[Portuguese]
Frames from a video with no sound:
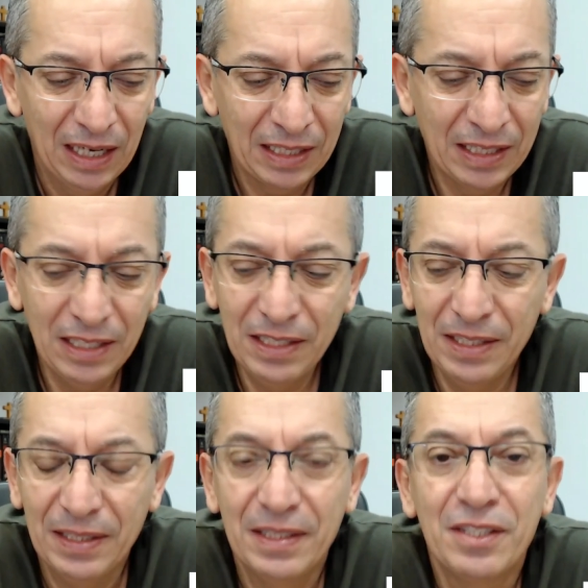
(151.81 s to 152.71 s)

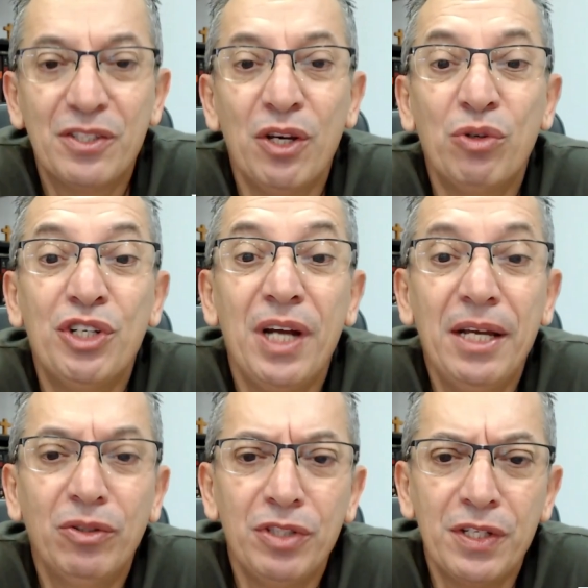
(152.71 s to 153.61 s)
aquele seu
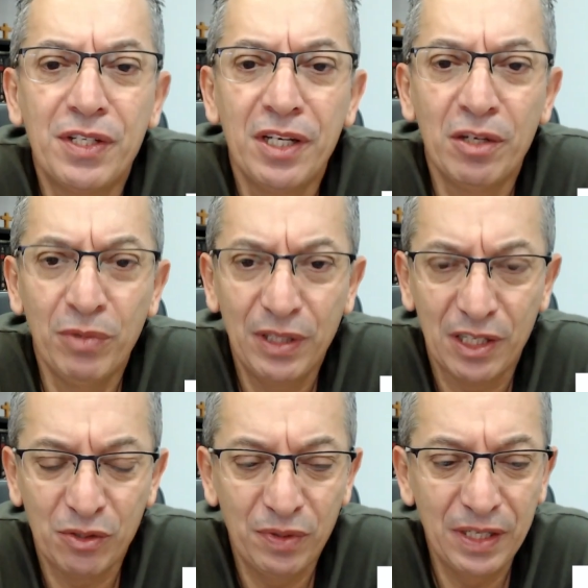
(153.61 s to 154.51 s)
jeito de ser
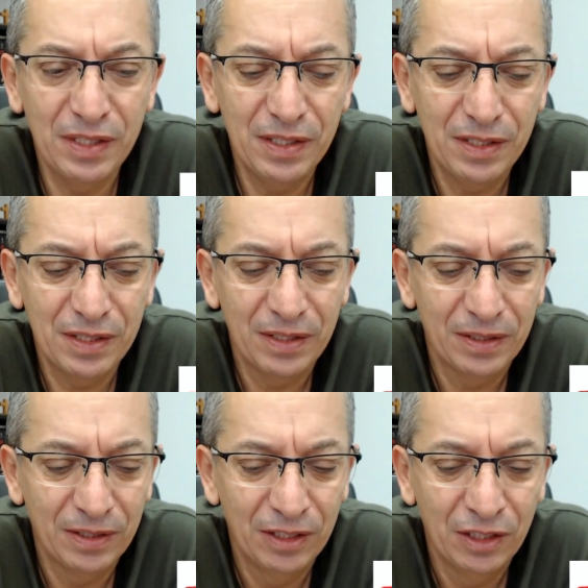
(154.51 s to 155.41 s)
muitas vezes,
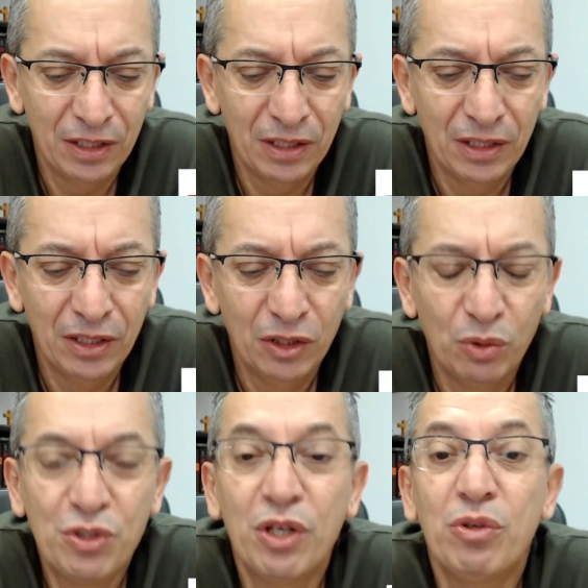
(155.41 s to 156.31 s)

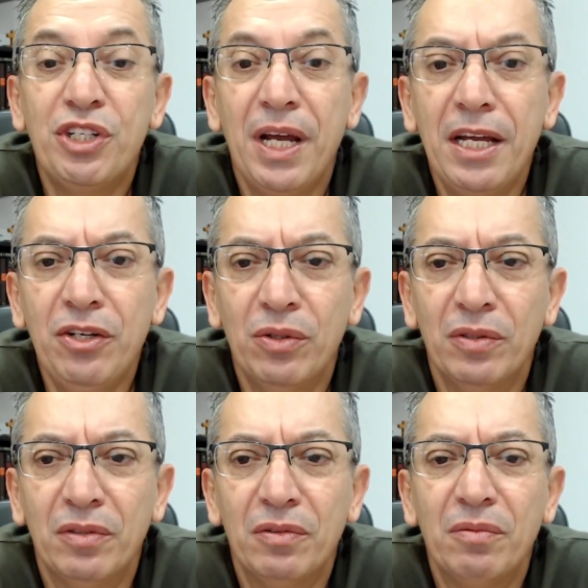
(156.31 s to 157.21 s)
o seu
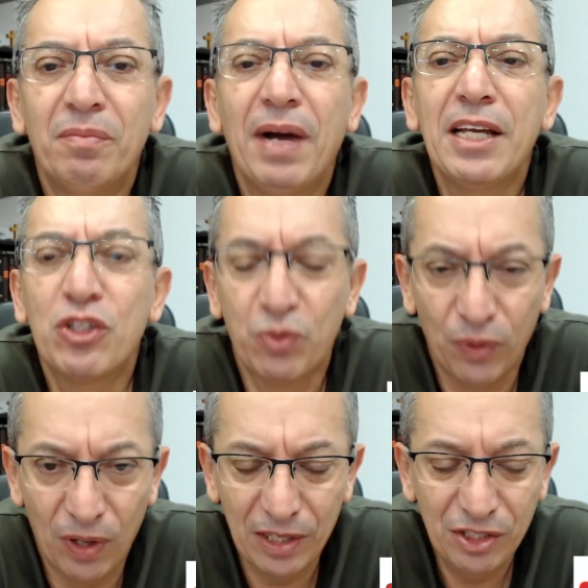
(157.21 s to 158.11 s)
gênio mais
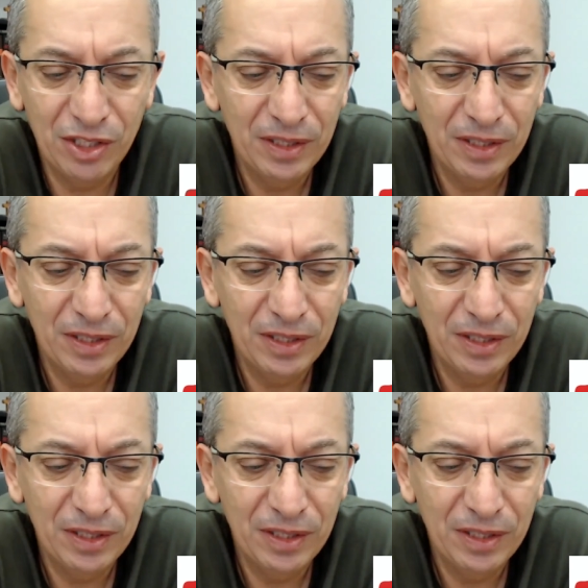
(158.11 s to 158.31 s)
forte,